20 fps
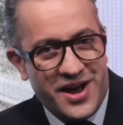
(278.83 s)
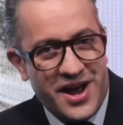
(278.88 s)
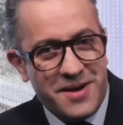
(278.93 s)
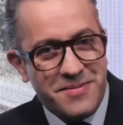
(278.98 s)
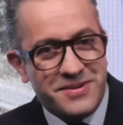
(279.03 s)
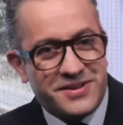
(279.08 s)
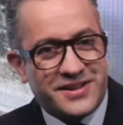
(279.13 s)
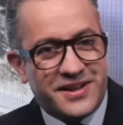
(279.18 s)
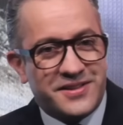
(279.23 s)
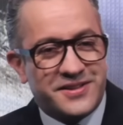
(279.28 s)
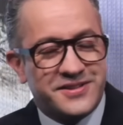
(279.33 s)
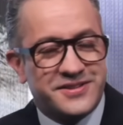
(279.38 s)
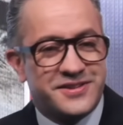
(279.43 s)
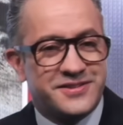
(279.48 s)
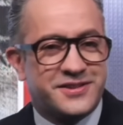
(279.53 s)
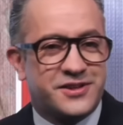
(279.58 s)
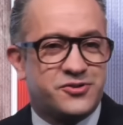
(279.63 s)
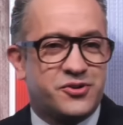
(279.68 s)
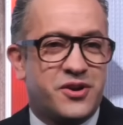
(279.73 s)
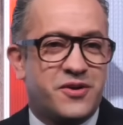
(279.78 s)
Habitantes de
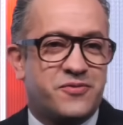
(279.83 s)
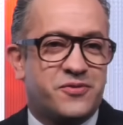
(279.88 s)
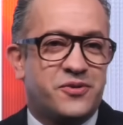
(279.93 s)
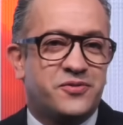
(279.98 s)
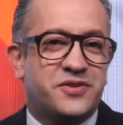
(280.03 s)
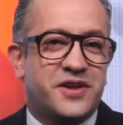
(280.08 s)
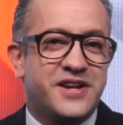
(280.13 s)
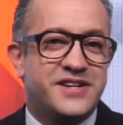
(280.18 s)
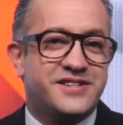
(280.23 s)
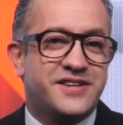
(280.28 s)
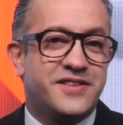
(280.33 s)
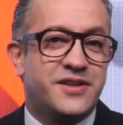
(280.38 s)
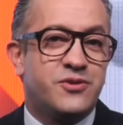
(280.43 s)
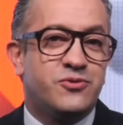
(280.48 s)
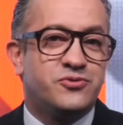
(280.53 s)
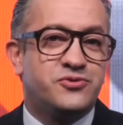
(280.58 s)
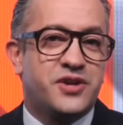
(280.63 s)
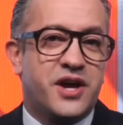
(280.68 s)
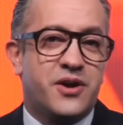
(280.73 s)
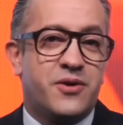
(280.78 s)
esta zona fronteriza
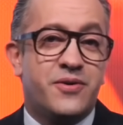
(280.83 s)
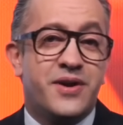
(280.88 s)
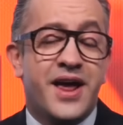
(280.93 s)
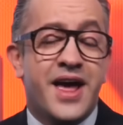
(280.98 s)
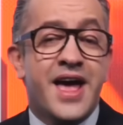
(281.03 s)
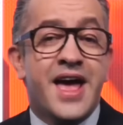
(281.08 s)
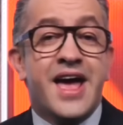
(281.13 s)
denunciaron